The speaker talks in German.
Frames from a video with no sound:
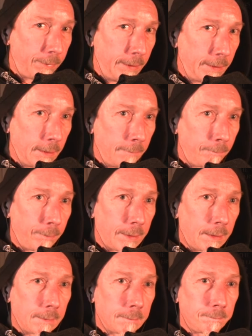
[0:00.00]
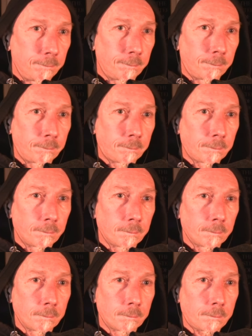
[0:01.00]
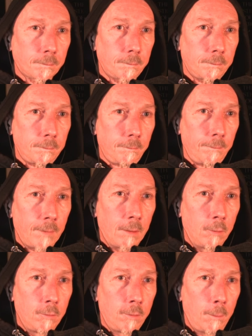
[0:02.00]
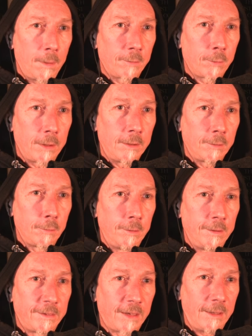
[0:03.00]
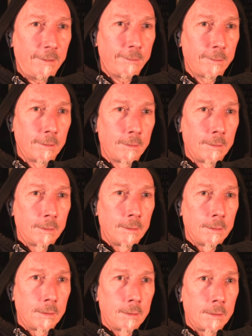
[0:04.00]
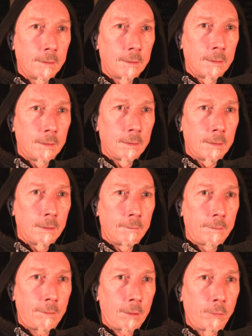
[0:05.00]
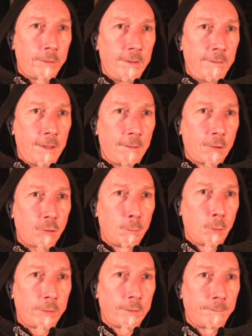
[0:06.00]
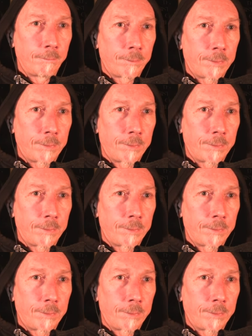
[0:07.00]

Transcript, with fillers: Digga. Ein Zwerg, ein Wort. Warum hast du eigentlich so viel Seife? Wir werden uns nie wieder waschen müssen.